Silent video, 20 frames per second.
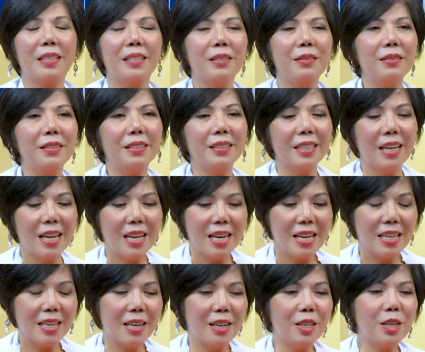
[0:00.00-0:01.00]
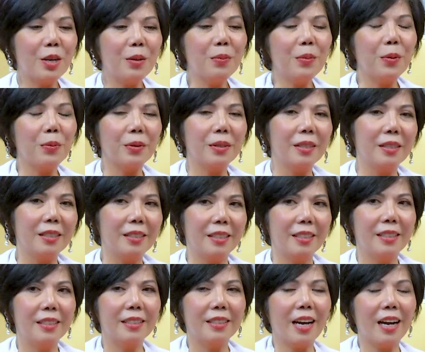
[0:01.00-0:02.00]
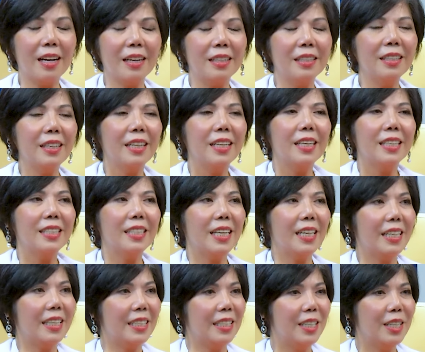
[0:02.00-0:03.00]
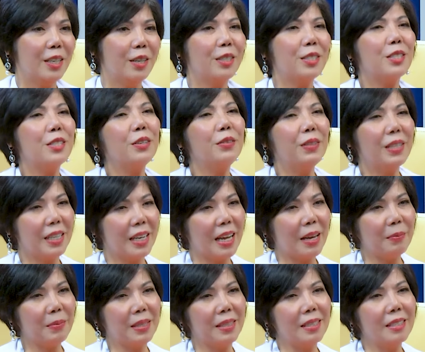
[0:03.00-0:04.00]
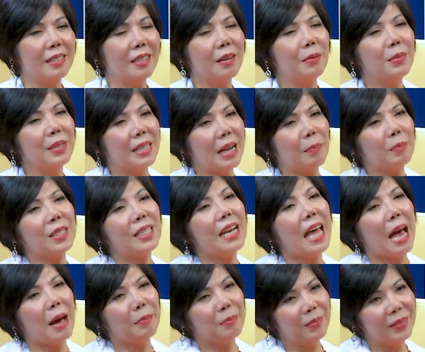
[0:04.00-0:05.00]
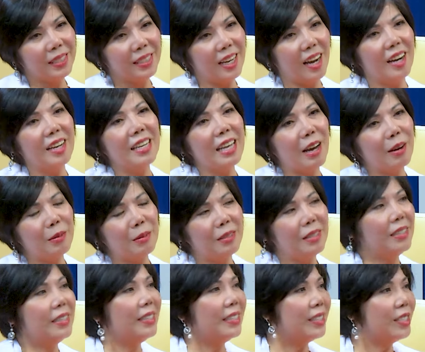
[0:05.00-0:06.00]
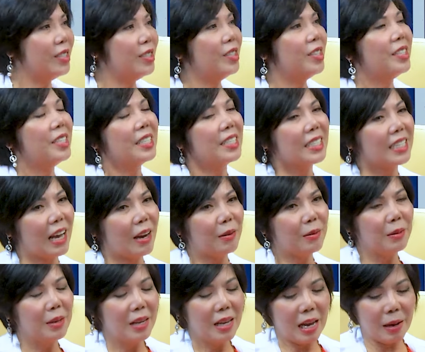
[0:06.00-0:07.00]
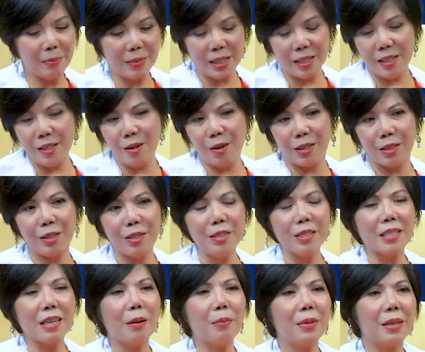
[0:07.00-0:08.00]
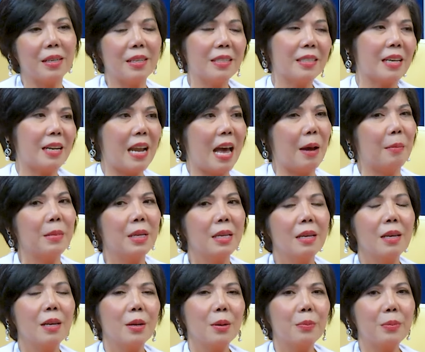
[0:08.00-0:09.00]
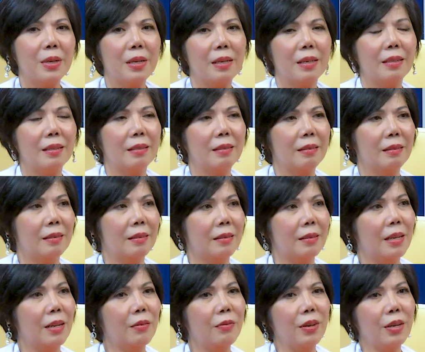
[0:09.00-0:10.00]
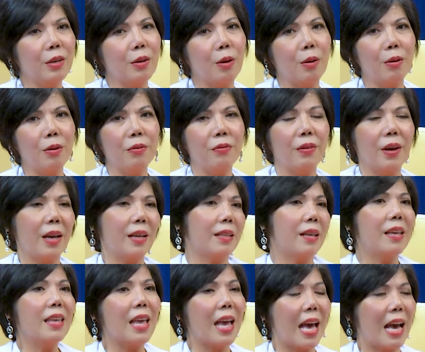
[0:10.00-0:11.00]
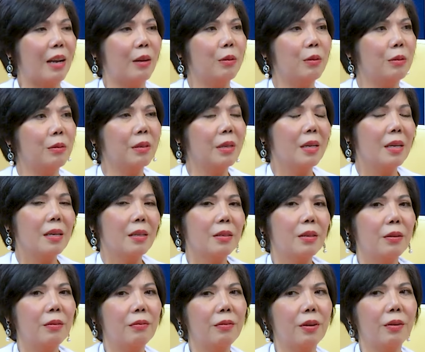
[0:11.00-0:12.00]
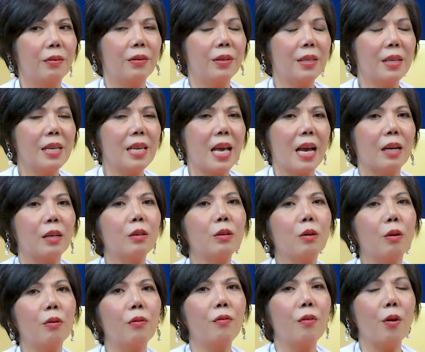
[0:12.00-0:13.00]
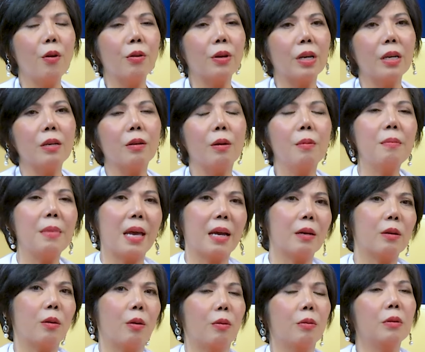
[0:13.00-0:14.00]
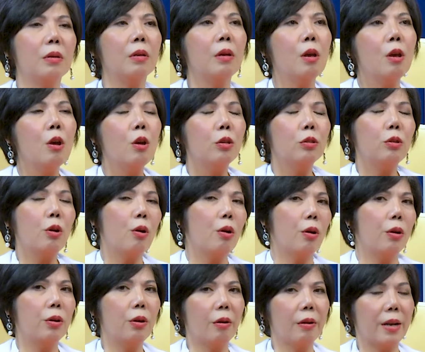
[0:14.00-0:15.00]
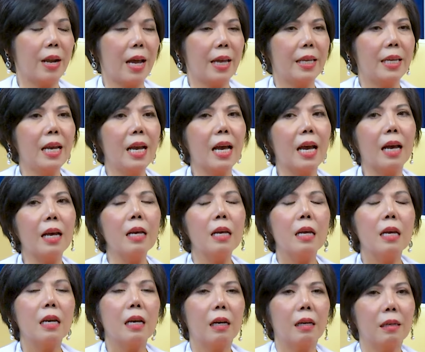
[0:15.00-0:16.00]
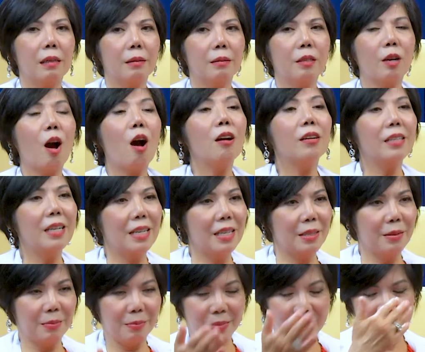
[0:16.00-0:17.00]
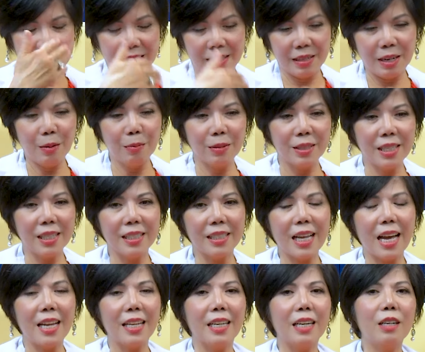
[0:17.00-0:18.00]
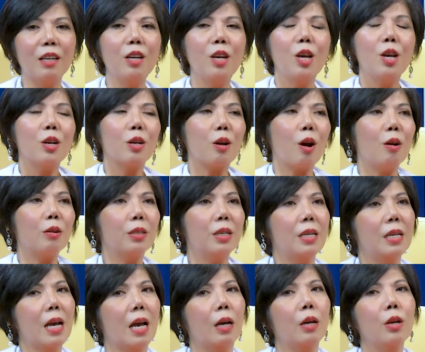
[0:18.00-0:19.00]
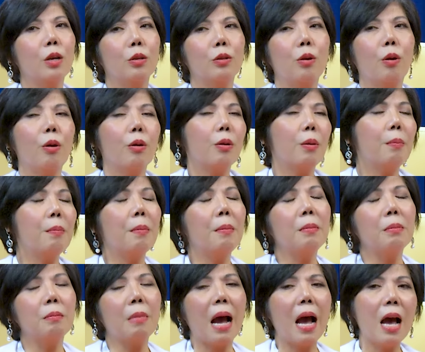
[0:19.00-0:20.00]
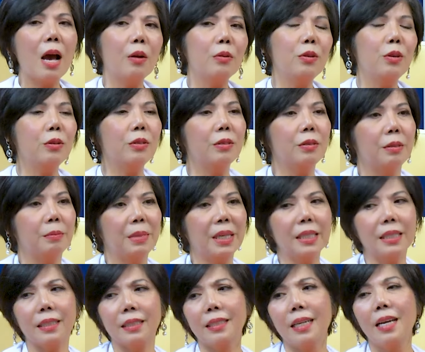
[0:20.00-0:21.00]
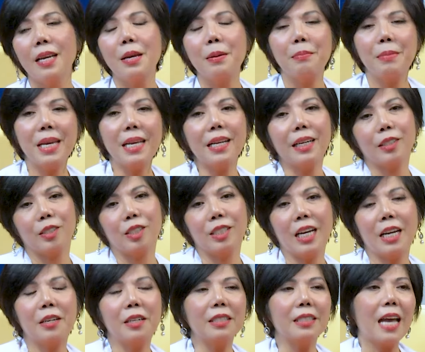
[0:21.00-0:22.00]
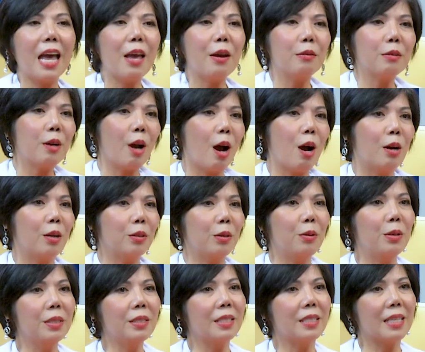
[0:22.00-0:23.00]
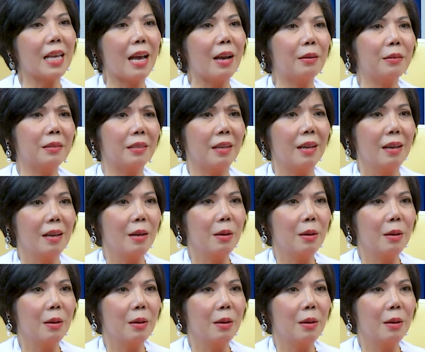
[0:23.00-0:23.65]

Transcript: Chứ mình nhớ có một người thân, thì hồi xưa Việt Nam mình đi chơi mình đạp xe đạp, mình chở nhau, đứa đi trước đứa đi sau, mình đứng ngồi trước sau, mình đi xe đạp, mình đi với cô về tới nhà luôn. Thì vừa mới tới nhà cổ vô cái có mẹ cổ, trời ơi hồi nãy con đi mà mình không xưng tên nhớ đó, con đi trời ơi có bao nhiêu người, mấy thằng cha nó theo con hít sáo này.